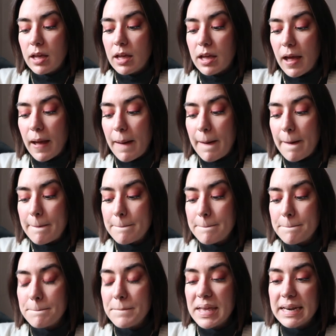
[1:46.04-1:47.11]

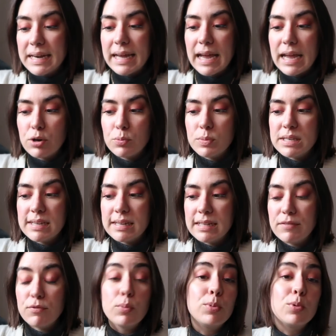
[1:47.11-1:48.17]
um, perché non mi
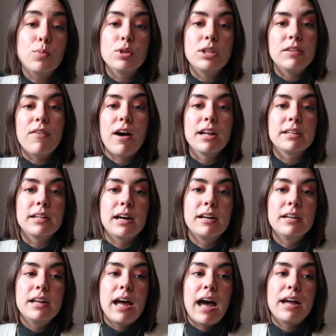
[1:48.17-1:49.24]
sentivo più
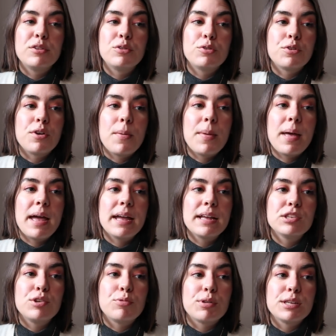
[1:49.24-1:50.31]
motivata. Attorno a
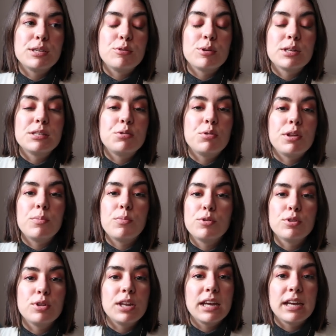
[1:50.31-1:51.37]
me c'è una situazione
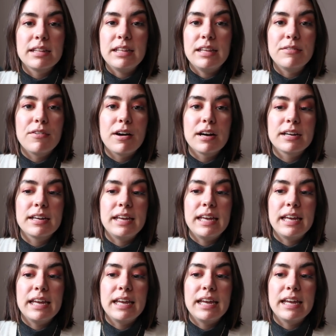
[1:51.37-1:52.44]
molto negativa
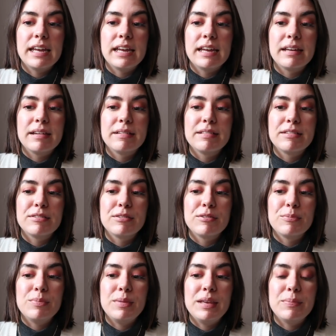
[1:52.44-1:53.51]
che
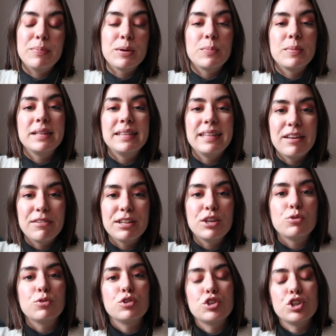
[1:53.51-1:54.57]
non mi permetteva di
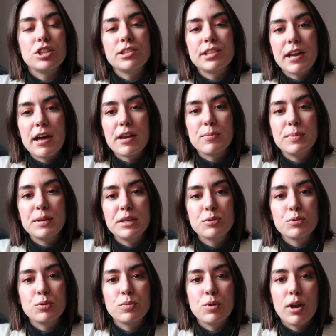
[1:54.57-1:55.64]
concentrarmi
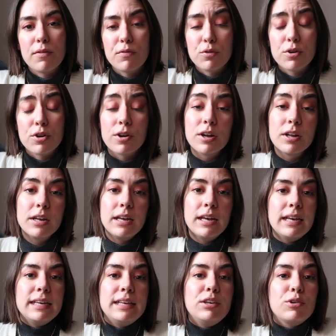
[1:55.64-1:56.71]
sul mio lavoro.
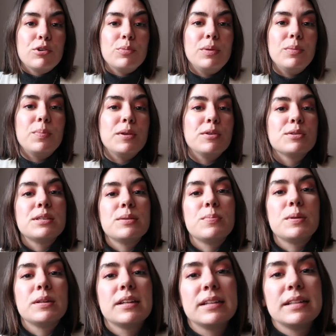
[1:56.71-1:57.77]
Io mi impegno
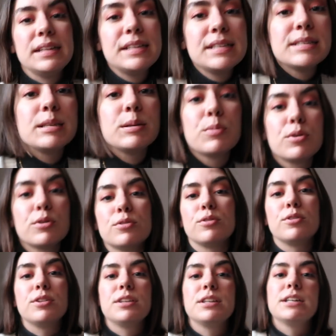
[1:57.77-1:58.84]
sempre tantissimo
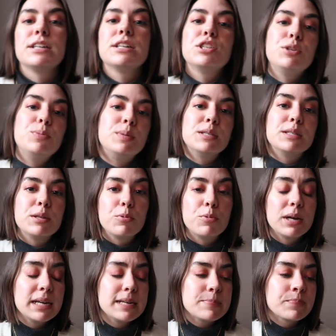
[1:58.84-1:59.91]
con Cibis The
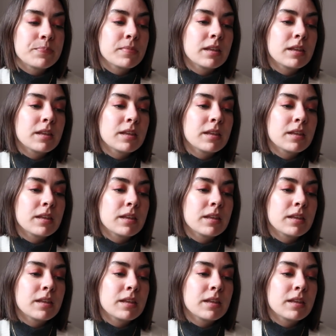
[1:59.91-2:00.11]
Way,